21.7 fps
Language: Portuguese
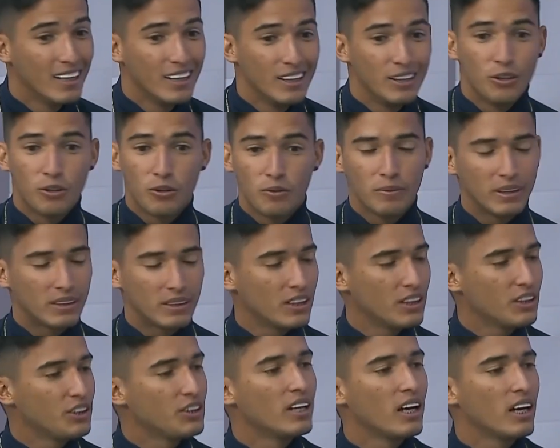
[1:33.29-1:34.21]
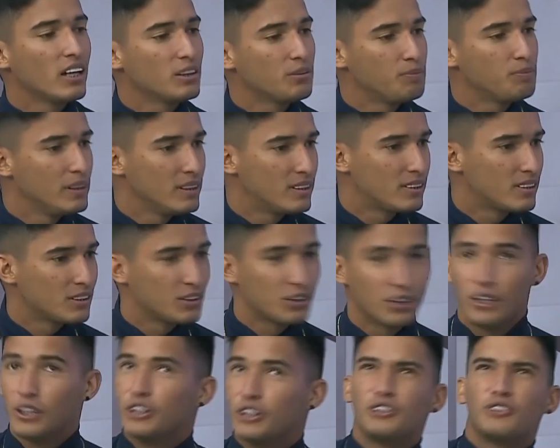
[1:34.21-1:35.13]
E eu comecei a girar as pizzas,
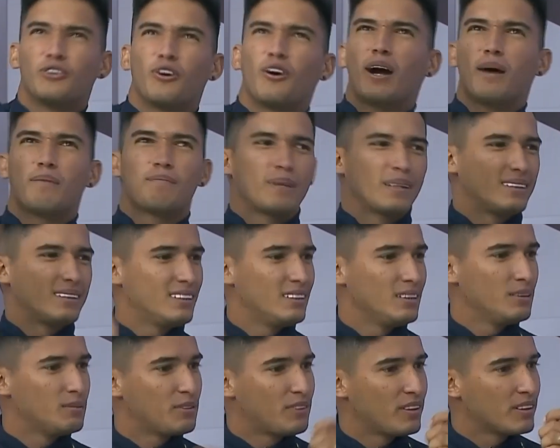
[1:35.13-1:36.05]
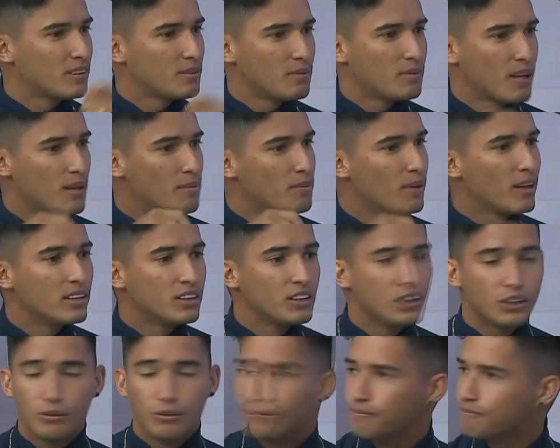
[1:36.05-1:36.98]
jogar para cima, fazer
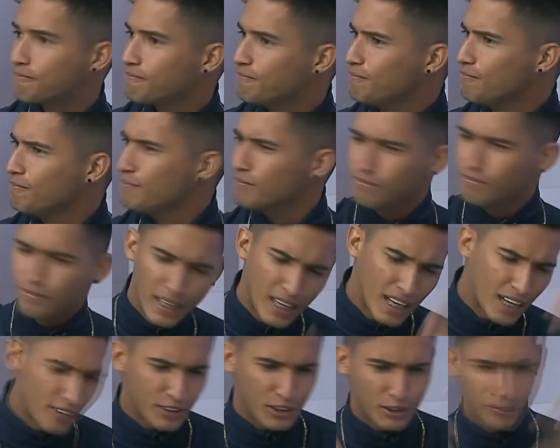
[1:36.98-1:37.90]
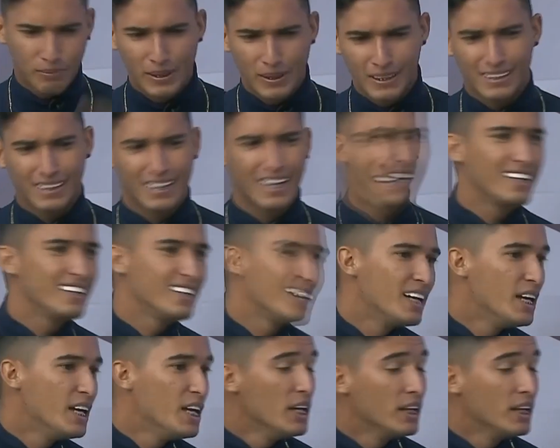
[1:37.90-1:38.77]
marabalismo. Pegava as pizzas, caía.